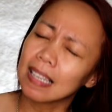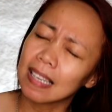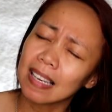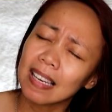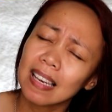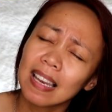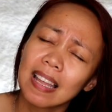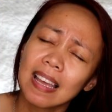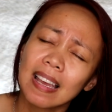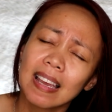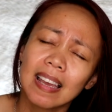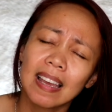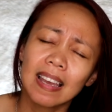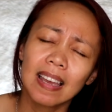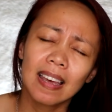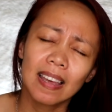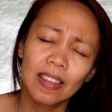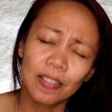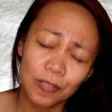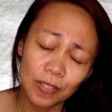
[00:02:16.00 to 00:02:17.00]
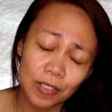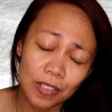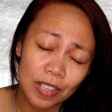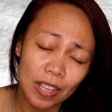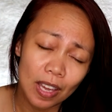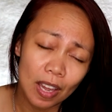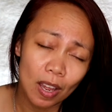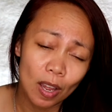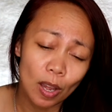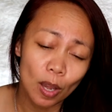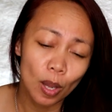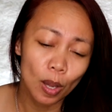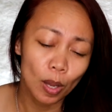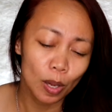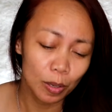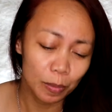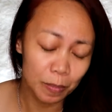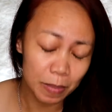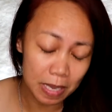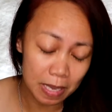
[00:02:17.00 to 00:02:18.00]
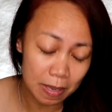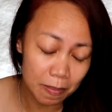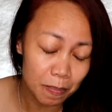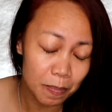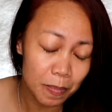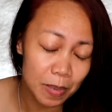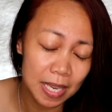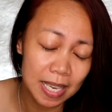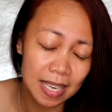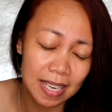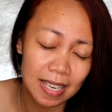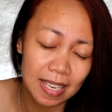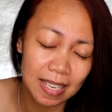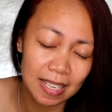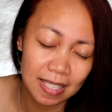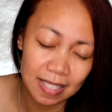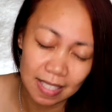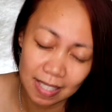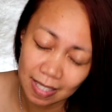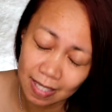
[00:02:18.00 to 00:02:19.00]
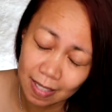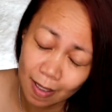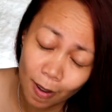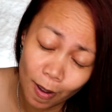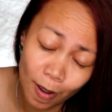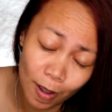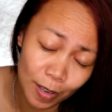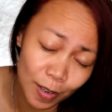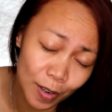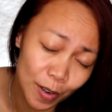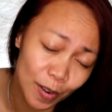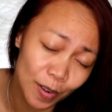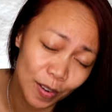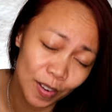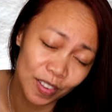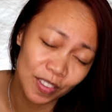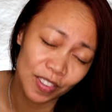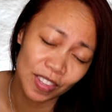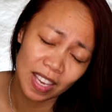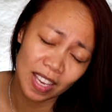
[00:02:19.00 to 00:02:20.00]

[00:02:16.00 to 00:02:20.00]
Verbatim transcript: Let there be peace on earth.